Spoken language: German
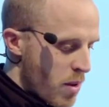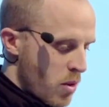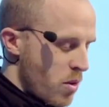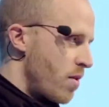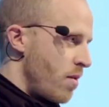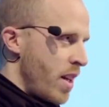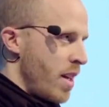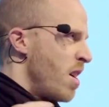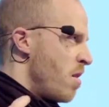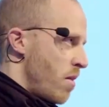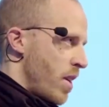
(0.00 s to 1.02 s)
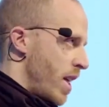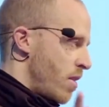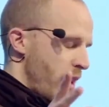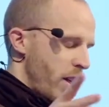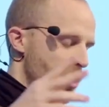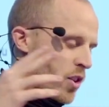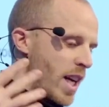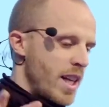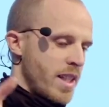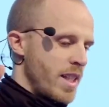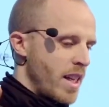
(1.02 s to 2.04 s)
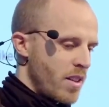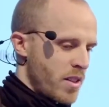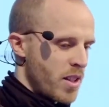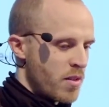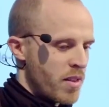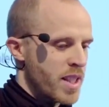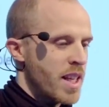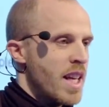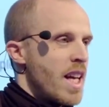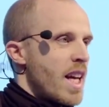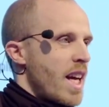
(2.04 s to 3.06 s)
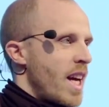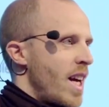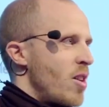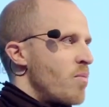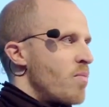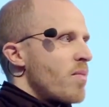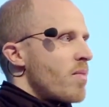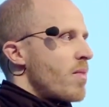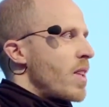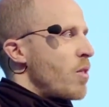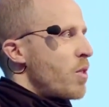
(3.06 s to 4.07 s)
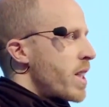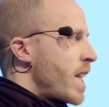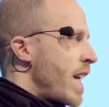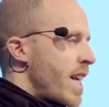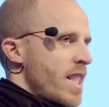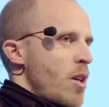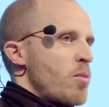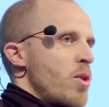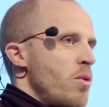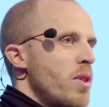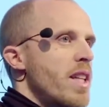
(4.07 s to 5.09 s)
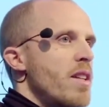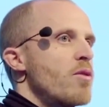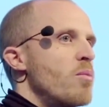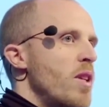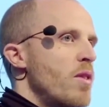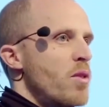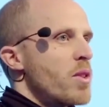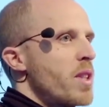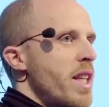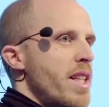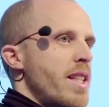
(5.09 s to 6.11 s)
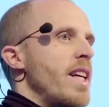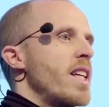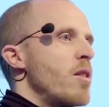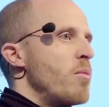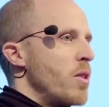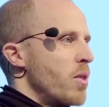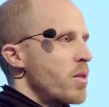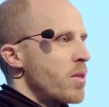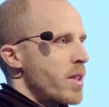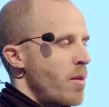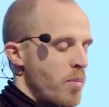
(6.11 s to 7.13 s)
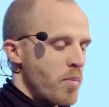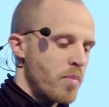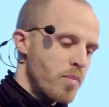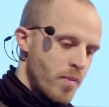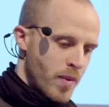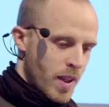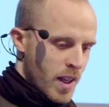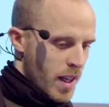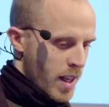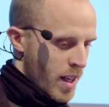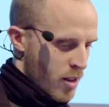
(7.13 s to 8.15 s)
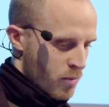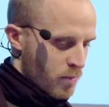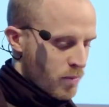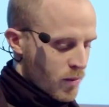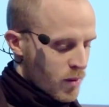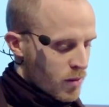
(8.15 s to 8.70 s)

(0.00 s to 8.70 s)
auch mal kurz, weil man kann es vielleicht schneller sehen und sonst was. Ähm, ich würde das gar nicht als absolut sehen. Für mich funktioniert das eigentlich immer nur zusammen. Ähm,